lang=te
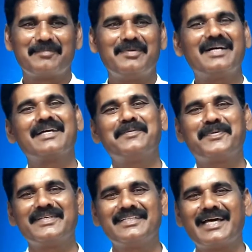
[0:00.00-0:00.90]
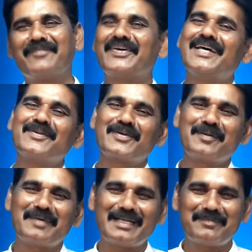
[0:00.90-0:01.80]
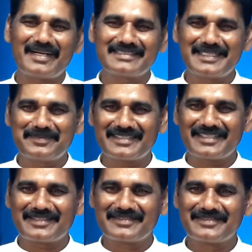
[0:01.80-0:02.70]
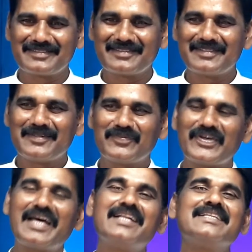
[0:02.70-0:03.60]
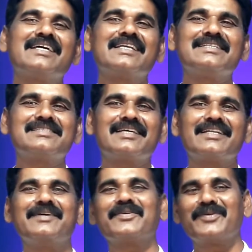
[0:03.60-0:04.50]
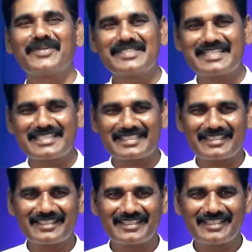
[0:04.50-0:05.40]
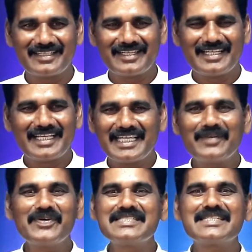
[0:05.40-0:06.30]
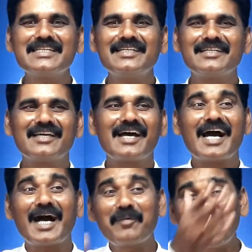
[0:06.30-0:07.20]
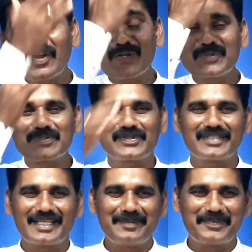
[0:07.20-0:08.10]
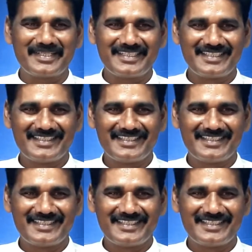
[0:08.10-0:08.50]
బాగైపోయింది ఆ ఫ్యాన్ కూడా మళ్ళీ బాగా చేపించారు ఫ్యాన్ని తగిలిచ్చారు ఏమో కూడా వచ్చేసింది ఏమొచ్చి ఆ మూలం కూర్చుంది వెళ్ళిపోయి